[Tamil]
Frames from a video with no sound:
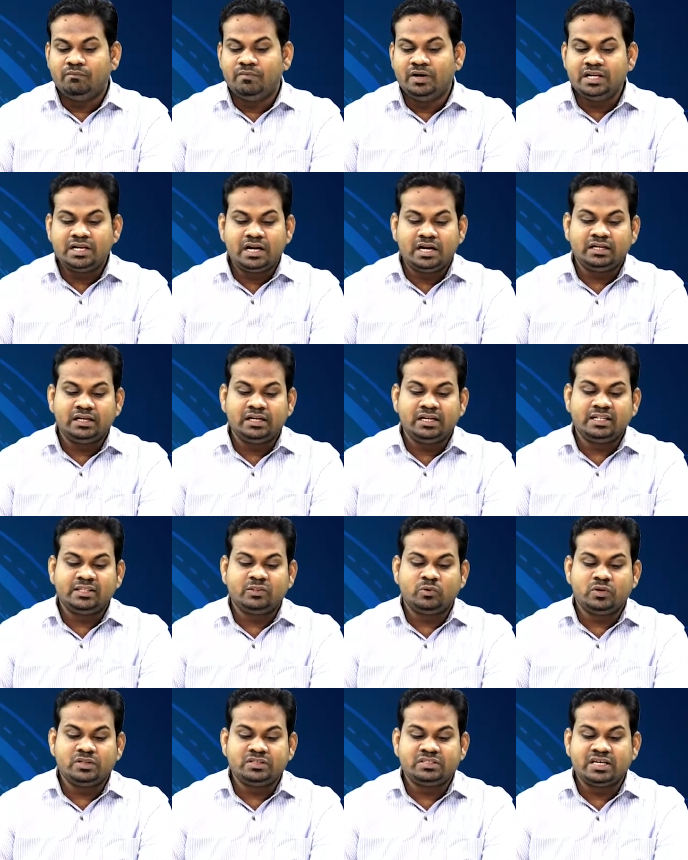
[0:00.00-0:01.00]

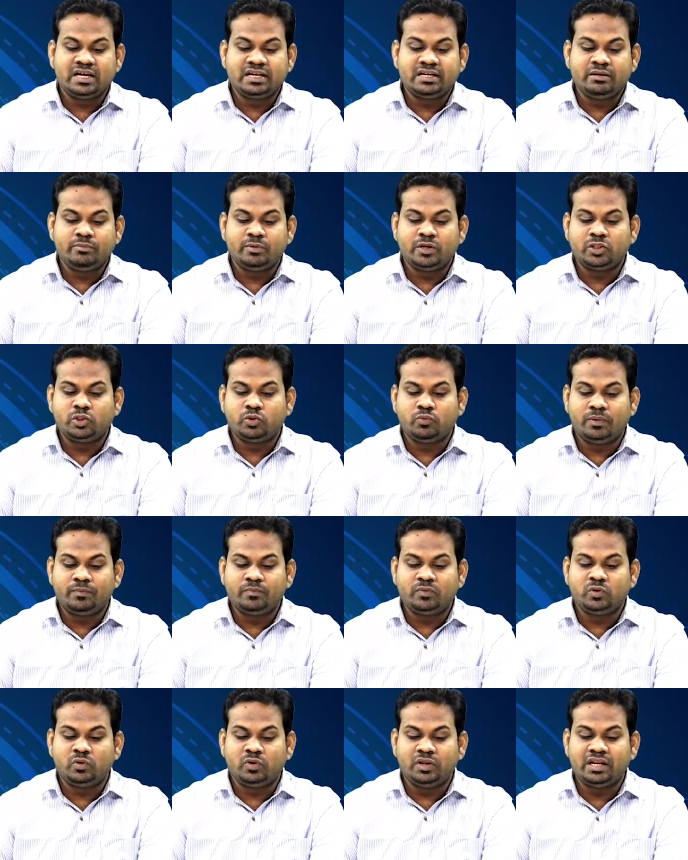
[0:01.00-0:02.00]
வெளிநாடுகளில் தொழில்சார்
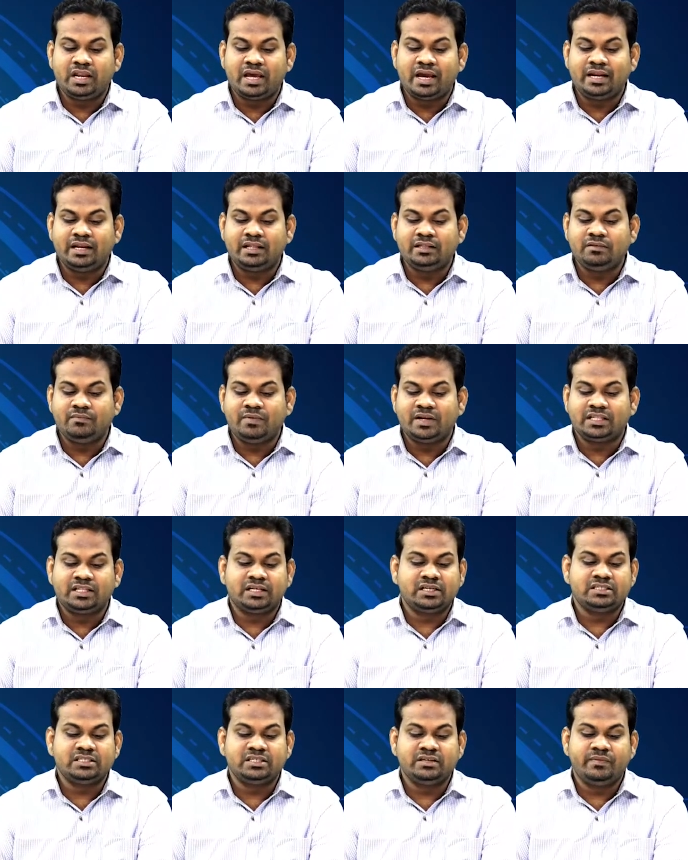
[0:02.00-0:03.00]
நிபுணத்துவம் தொழில் அல்லது
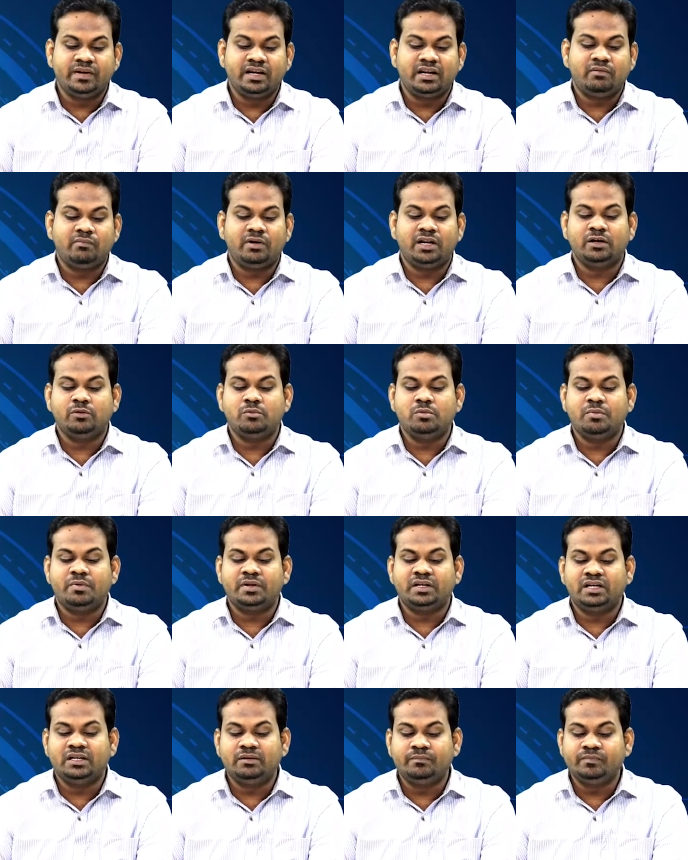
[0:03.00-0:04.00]
வர்த்தக சேவைகள்
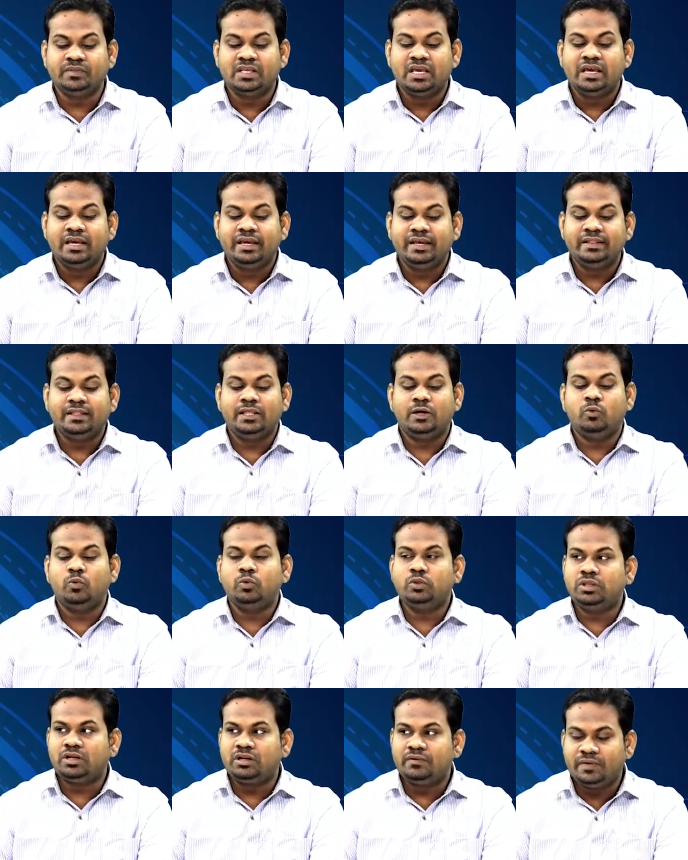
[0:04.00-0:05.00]
வழங்குபவர்களும் இந்த
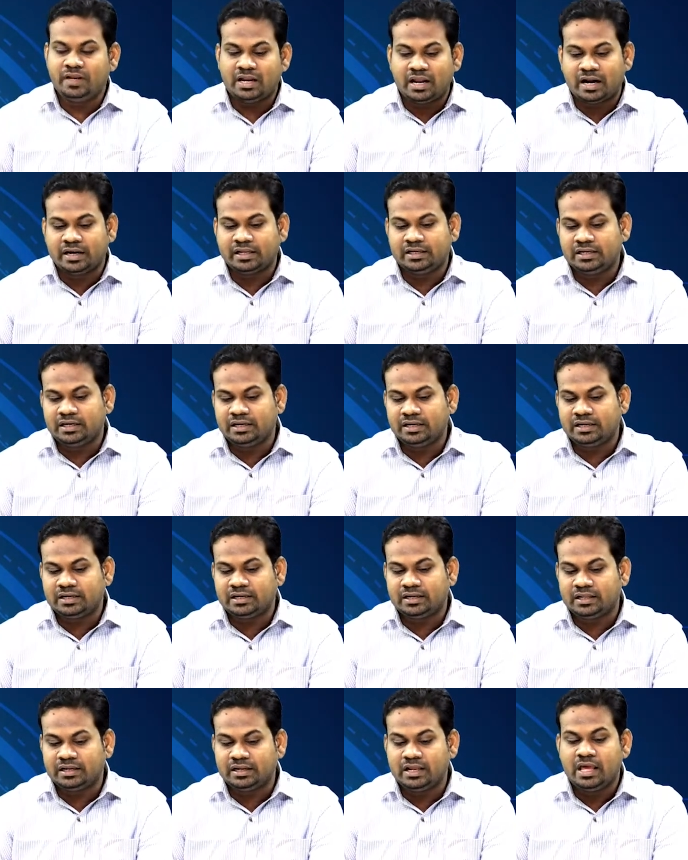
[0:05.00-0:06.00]
உத்தரவில்
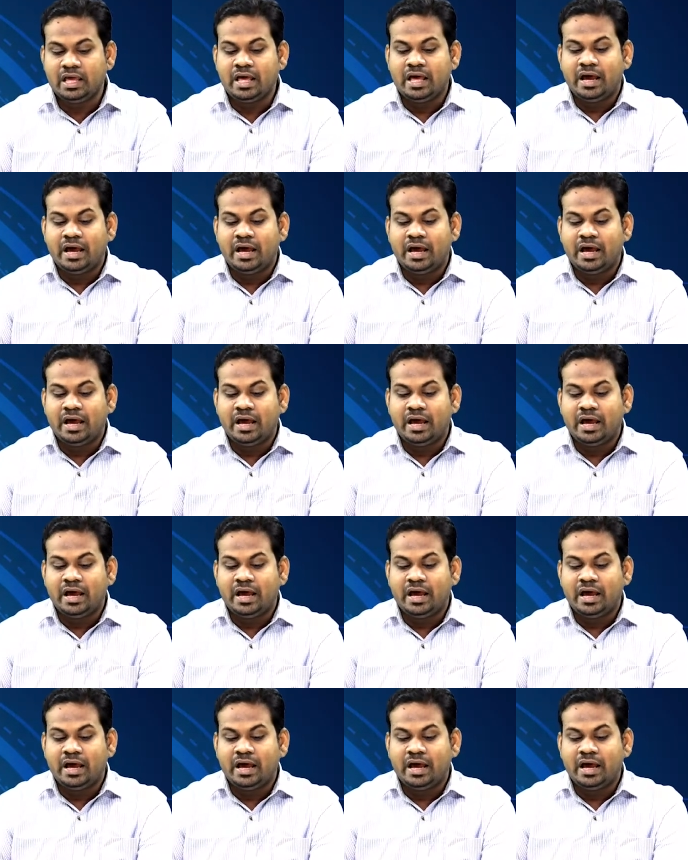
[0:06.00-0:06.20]
அடங்குகின்றனர்